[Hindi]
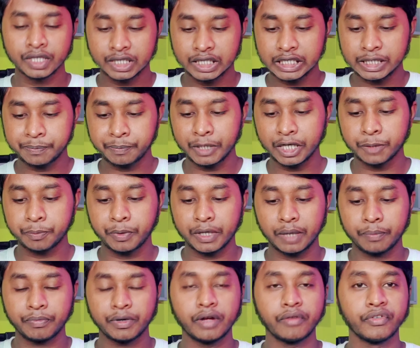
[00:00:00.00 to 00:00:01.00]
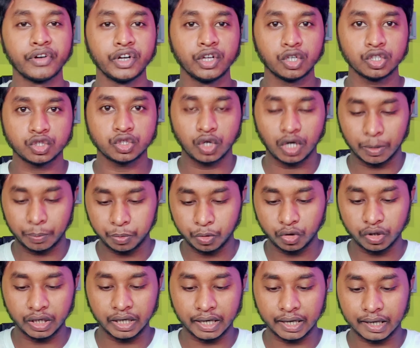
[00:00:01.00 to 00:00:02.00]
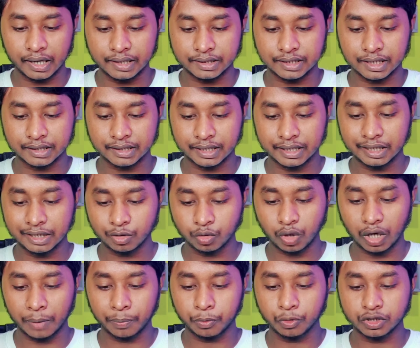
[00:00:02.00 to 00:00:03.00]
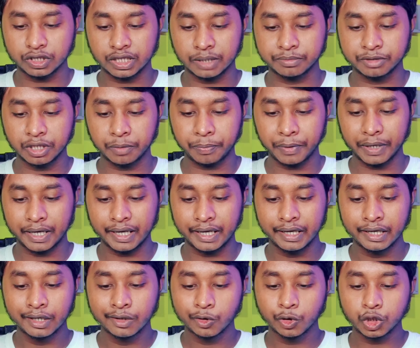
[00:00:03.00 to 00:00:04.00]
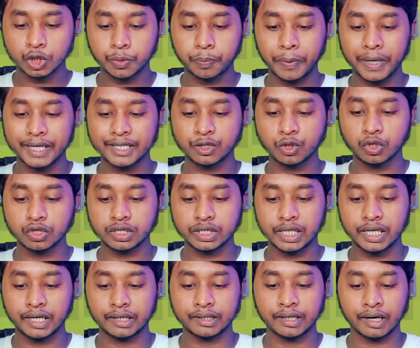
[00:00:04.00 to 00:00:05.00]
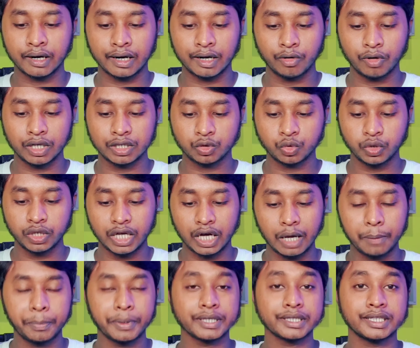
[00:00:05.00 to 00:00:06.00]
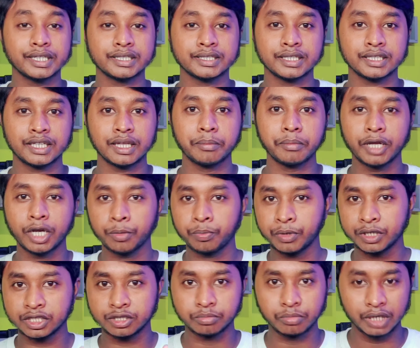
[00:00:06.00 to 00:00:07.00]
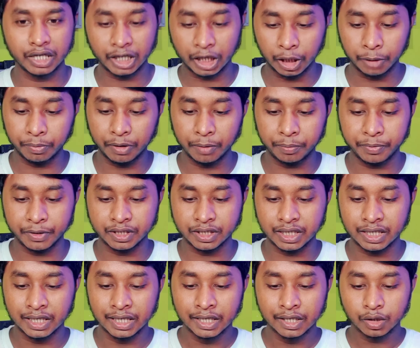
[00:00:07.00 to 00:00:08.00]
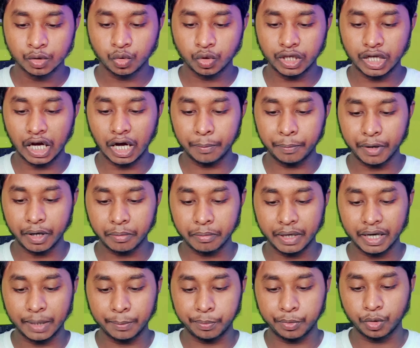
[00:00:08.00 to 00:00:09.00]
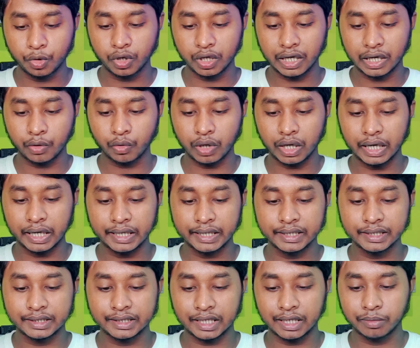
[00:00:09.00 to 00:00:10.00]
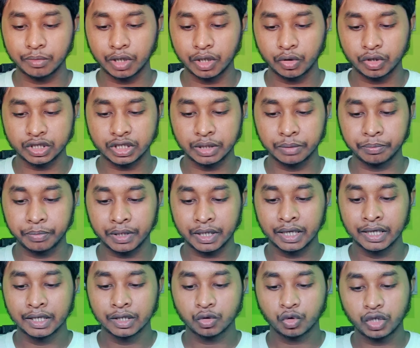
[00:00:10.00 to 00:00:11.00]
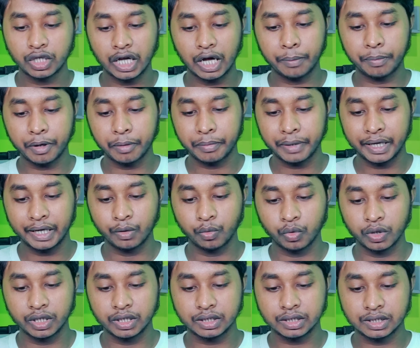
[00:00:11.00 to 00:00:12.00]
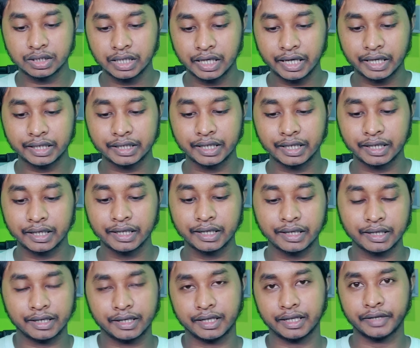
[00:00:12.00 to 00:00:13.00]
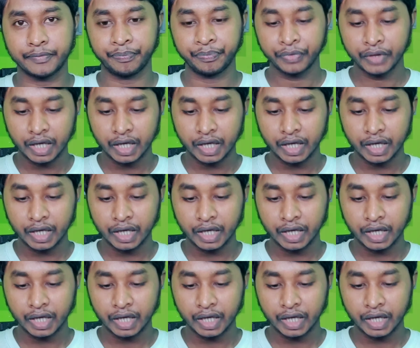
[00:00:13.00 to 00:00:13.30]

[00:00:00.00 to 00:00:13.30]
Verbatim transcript: जिस पेज पर अपना वीडियोस को अपलोड करना चाहते हैं तो आपको सबसे पहले उस पेज को सिलेक्ट करना होगा तो यहाँ पर देख सकते हैं मेरे पास मल्टीपल पेज है तो यहाँ पर मैं अपलोड करूँगा डिजिटल बॉय वसीम पर तो यहाँ पर मैंने वही सिलेक्ट करके रखे हैं